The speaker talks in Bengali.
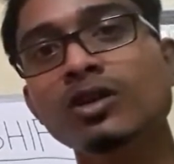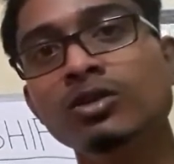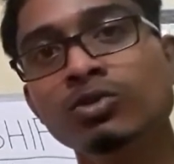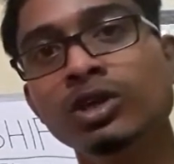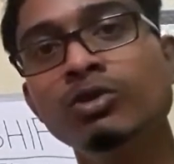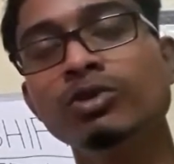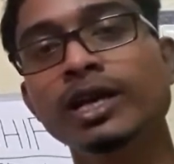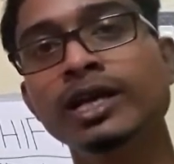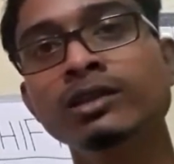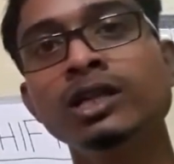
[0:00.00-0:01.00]
তো দেখুন
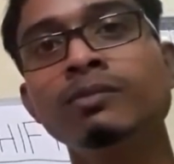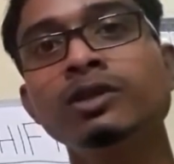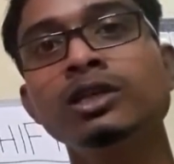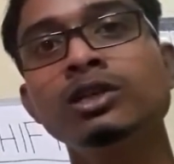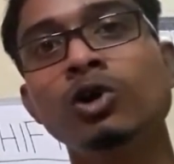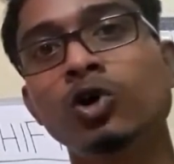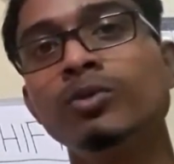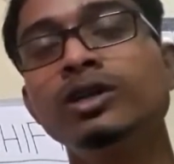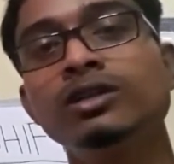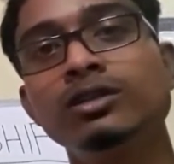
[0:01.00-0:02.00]
এক্ষেত্রে আপনাদেরকে
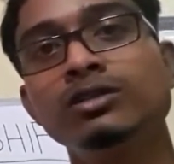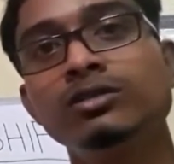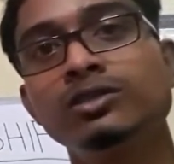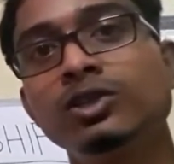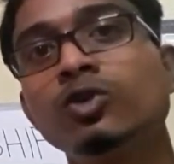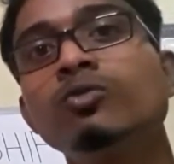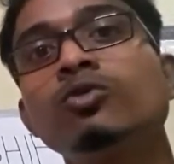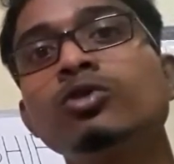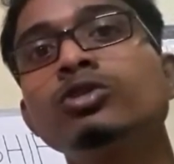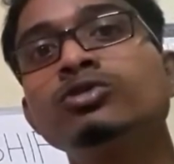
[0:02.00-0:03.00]
ডকুমেন্ট সেরকম
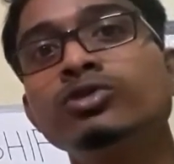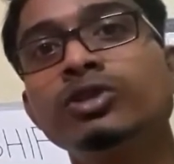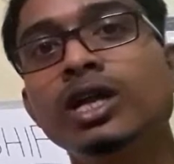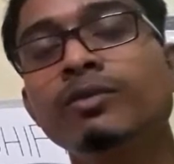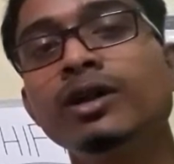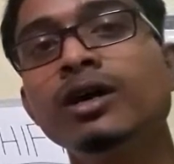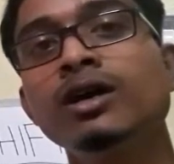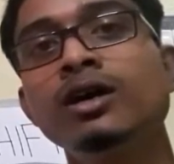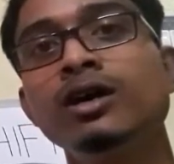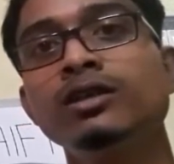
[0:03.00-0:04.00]
কোনো কিছু দিতে লাগবে না
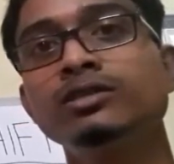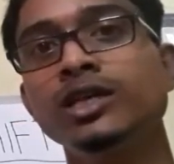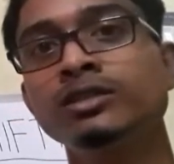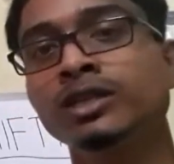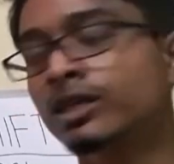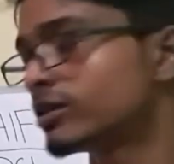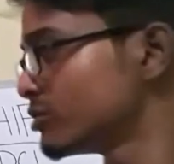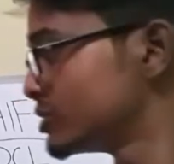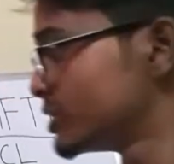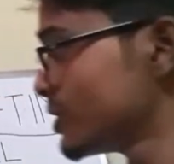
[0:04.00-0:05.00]
জাস্ট একটা
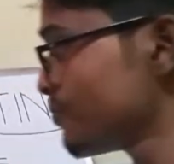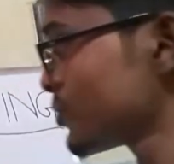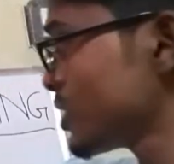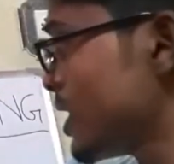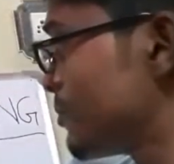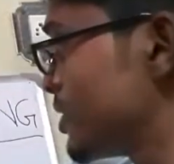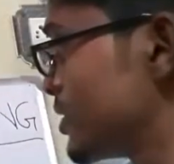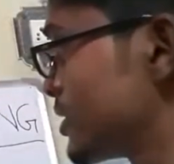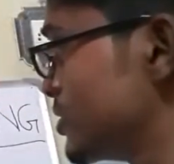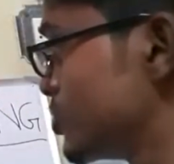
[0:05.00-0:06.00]
হচ্ছে
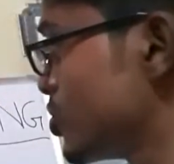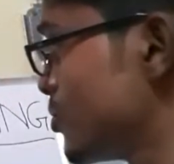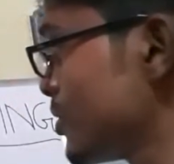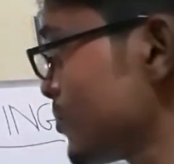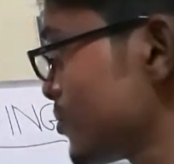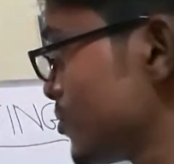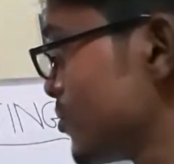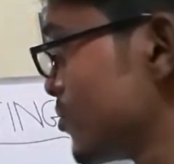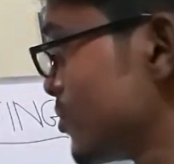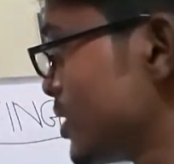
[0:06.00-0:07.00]
আপনাদেরকে দিতে হবে
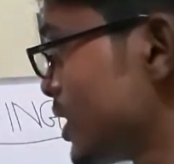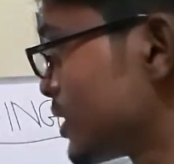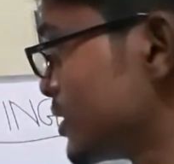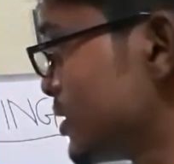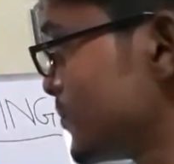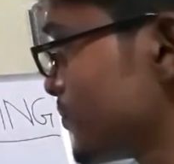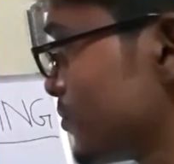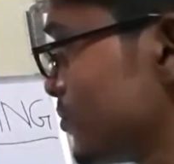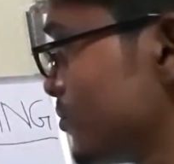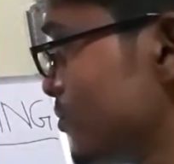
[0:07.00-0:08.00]
একটা
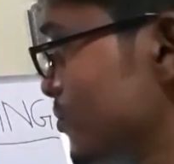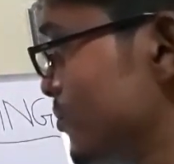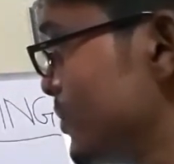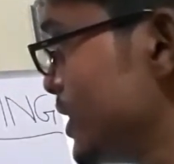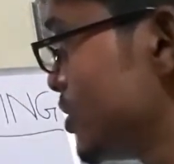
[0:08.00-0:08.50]
বিল